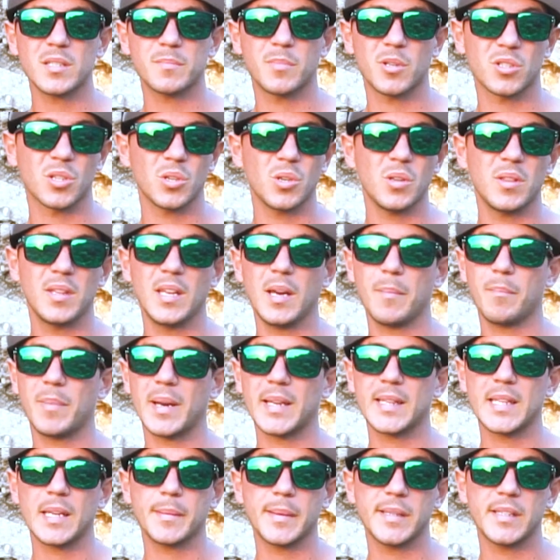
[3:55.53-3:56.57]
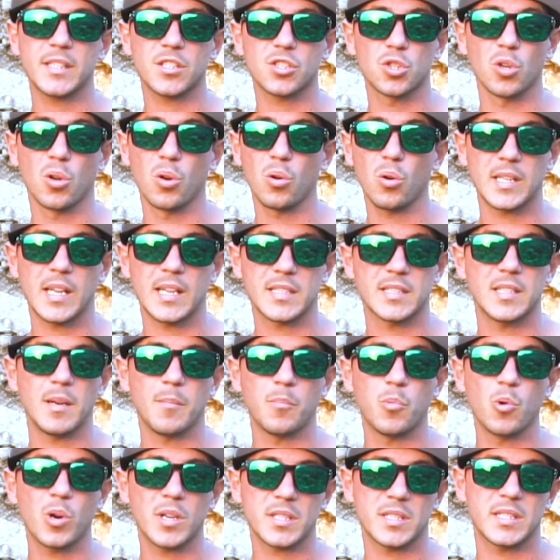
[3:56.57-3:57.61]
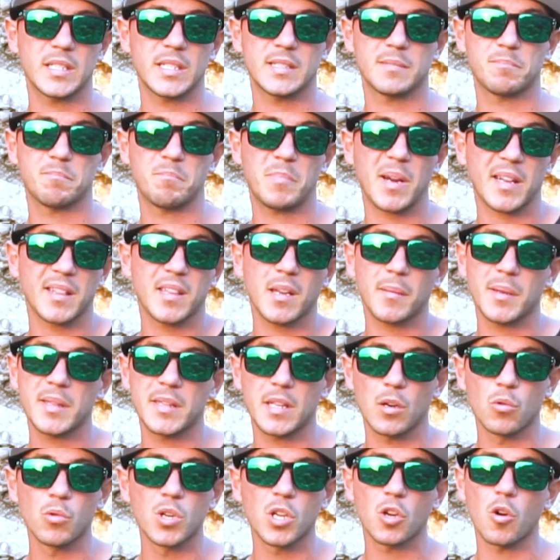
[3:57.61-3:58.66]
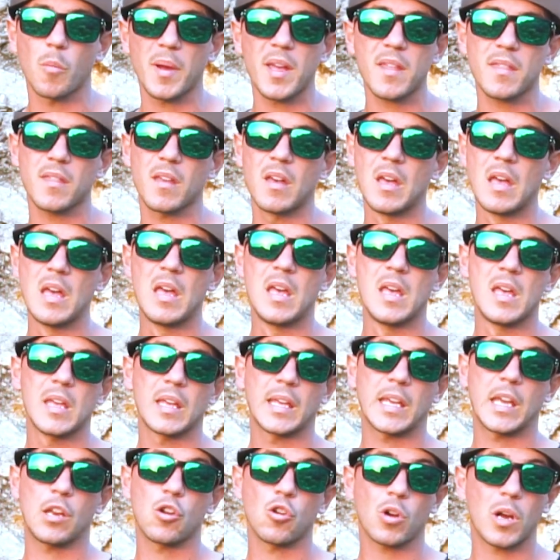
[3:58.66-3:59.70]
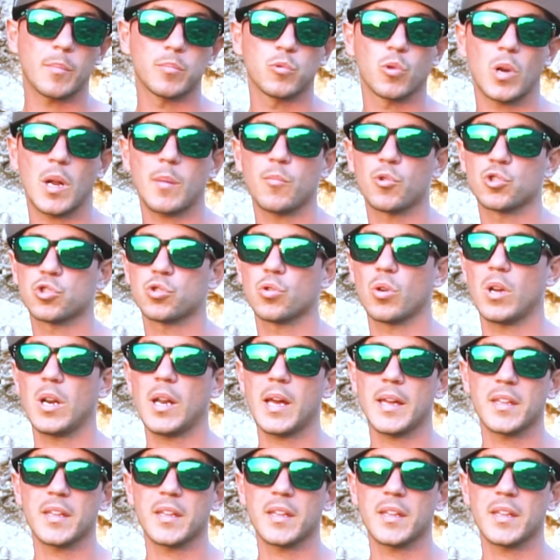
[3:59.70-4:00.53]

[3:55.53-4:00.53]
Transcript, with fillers: pero es que hoy en día prácticamente solo las llampugas es prácticamente el único pez que no capturamos todo el